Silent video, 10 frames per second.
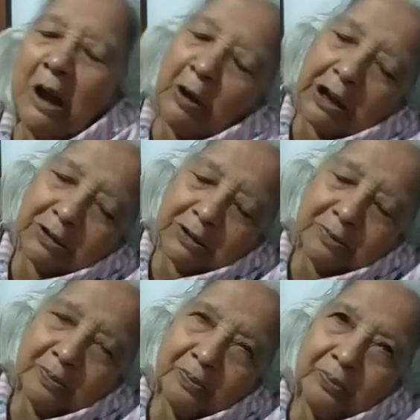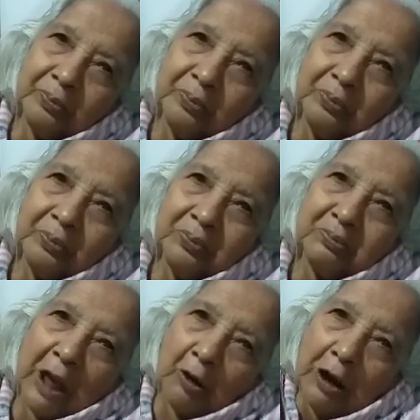ভালো লাগলো
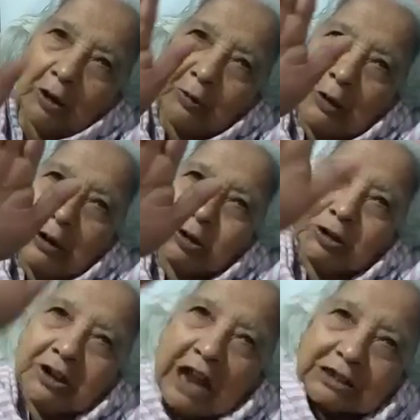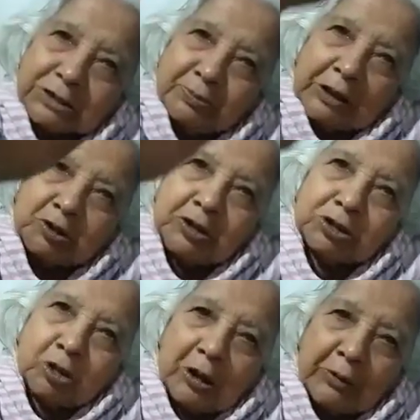ভালো লাগলো বাবা তোদের আশীর্বাদ করি
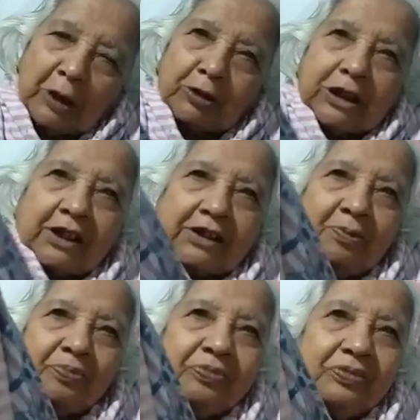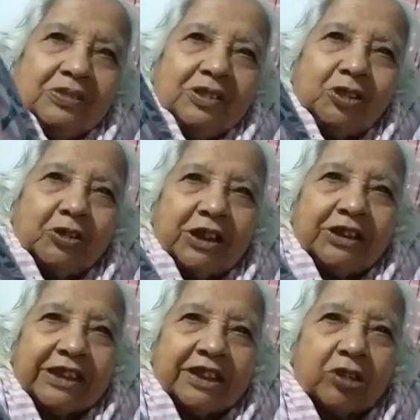তোরা ভালো থাক তোদের
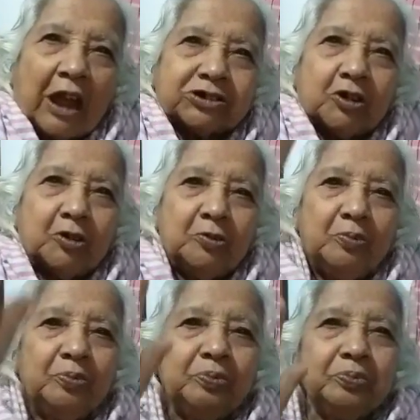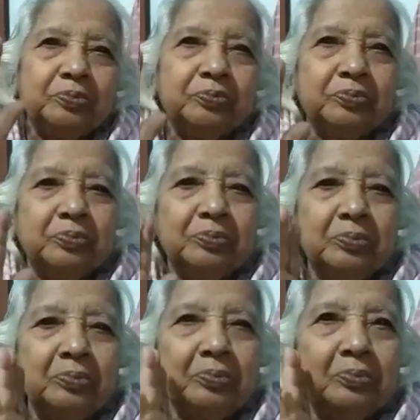এটাই তো আসো আপনার
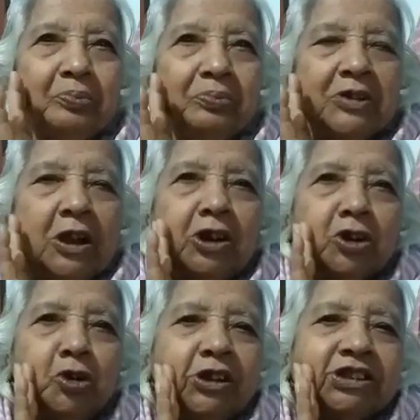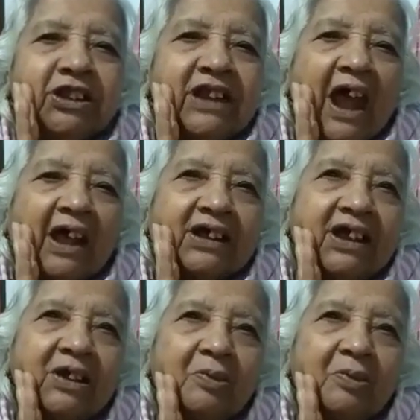নাম সুনীতি নাগ